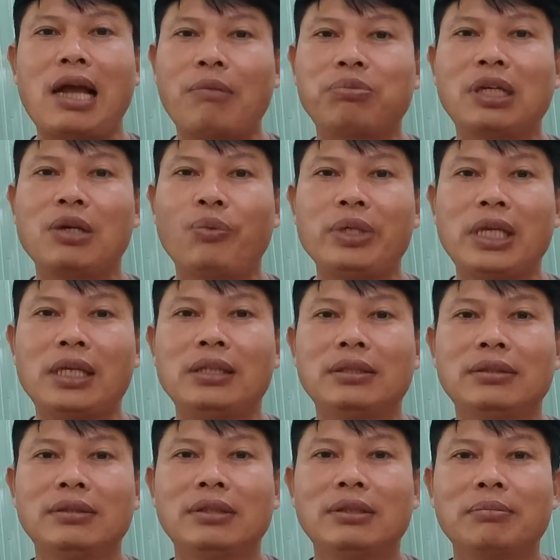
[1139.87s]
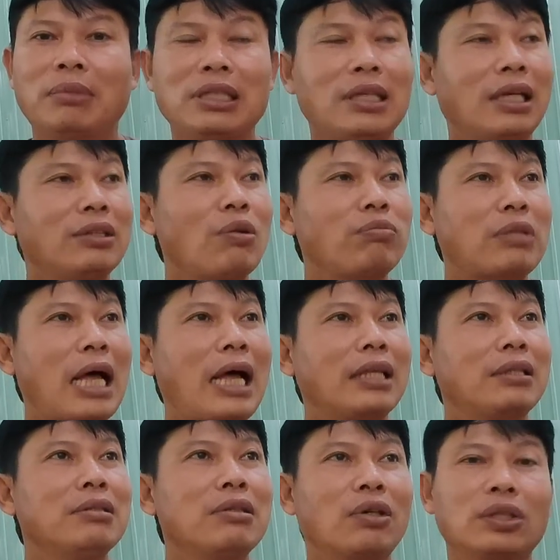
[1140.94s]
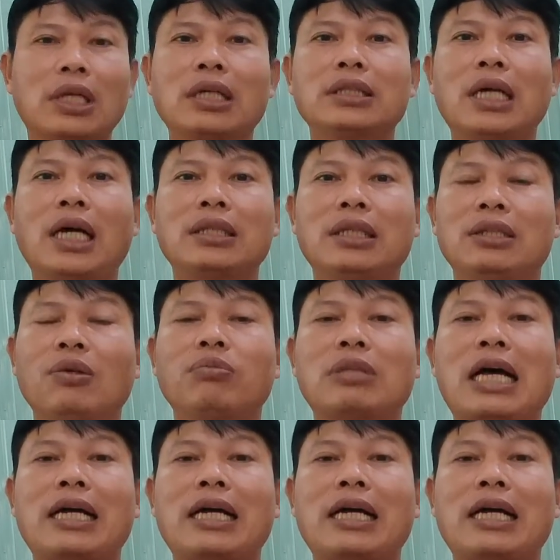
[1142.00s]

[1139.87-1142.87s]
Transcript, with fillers: Bây giờ chúng ta chưa có tới Tết thì chúng ta gán lo tu đi, nhưng